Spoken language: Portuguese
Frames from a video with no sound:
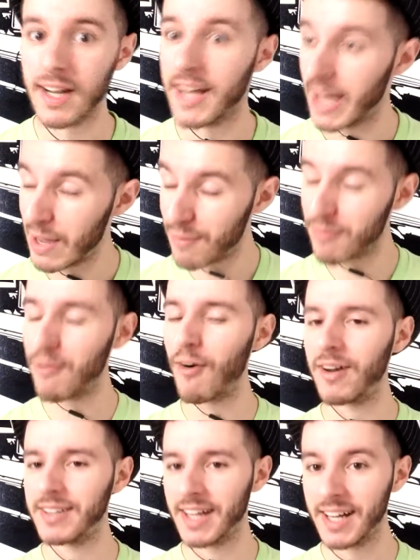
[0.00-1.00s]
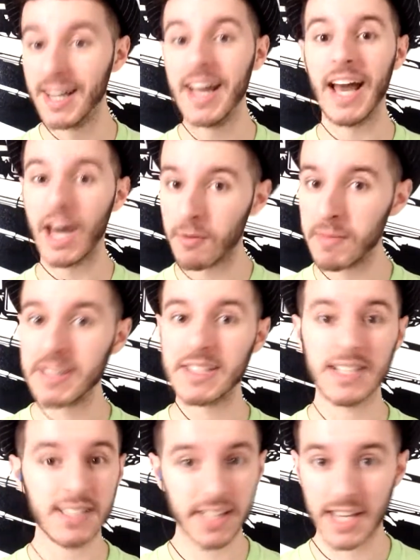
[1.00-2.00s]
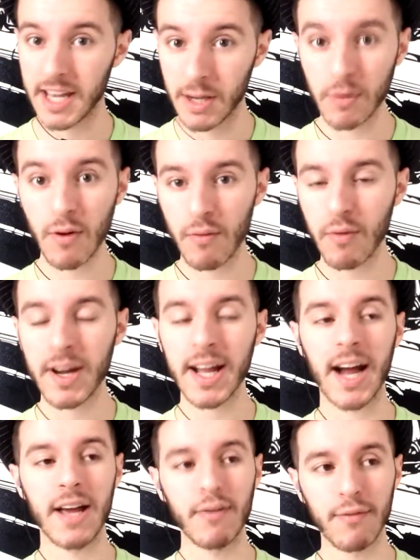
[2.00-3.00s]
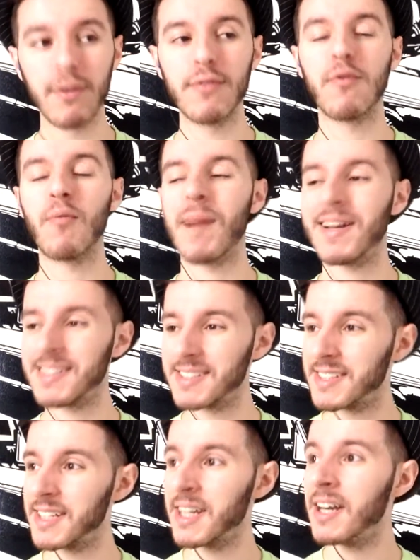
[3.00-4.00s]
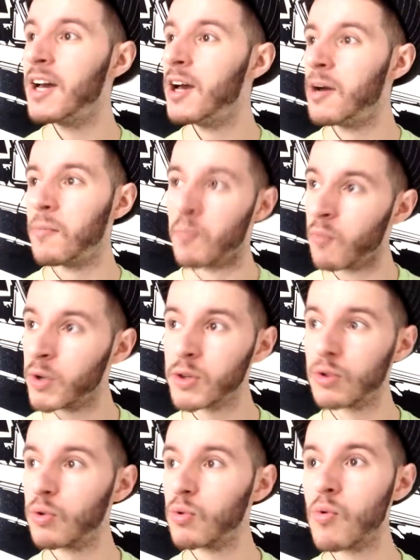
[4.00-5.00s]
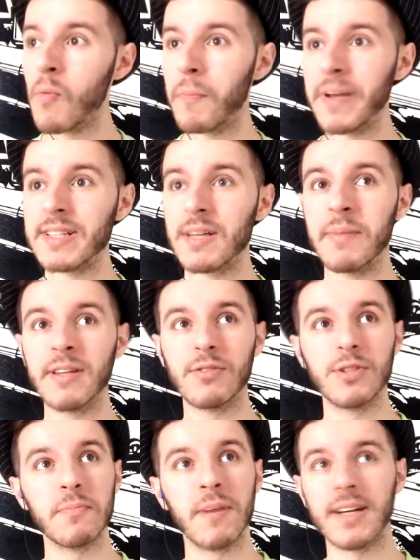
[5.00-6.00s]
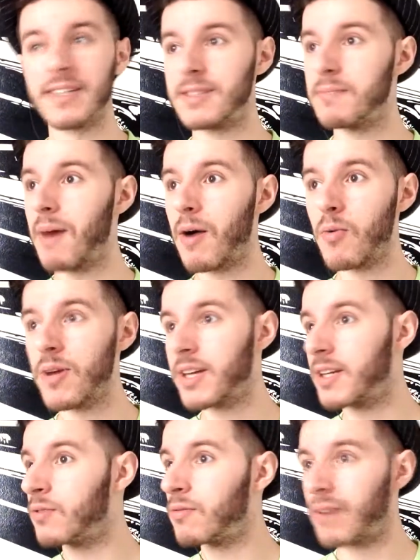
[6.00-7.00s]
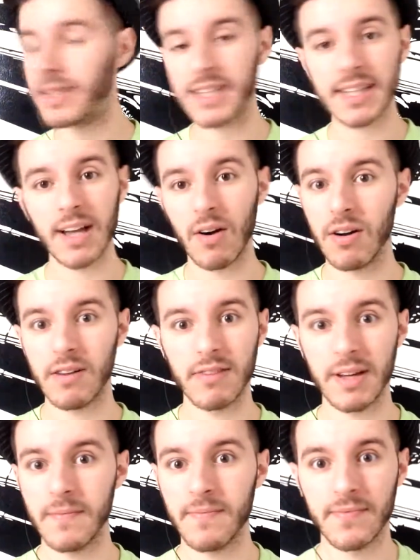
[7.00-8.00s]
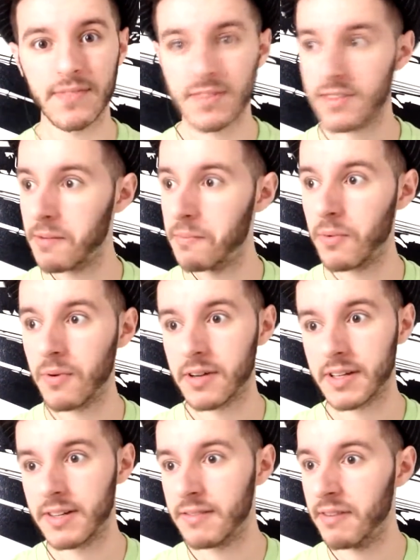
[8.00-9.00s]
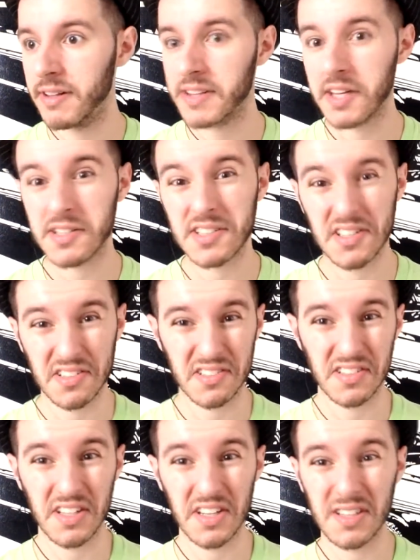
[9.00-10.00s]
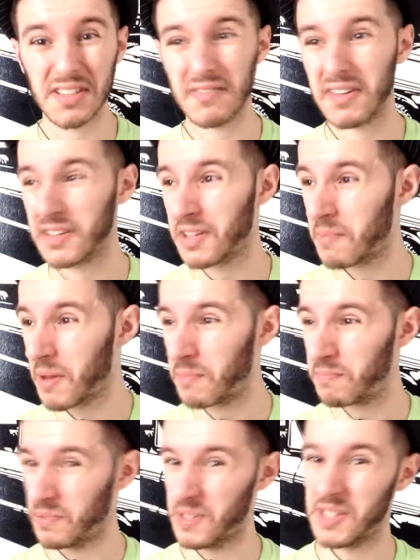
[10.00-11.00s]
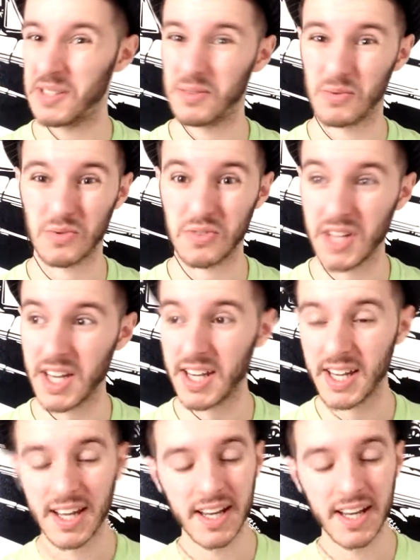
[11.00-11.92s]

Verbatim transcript: É foda. Era uma essência que eu não vou negar, eu fui fumar sim, muito com o pensamento de, mano, esse bagulho aqui não vai tá da hora, velho. Essa porra aqui vai tá esquisita, vai tá meio pé, não sei.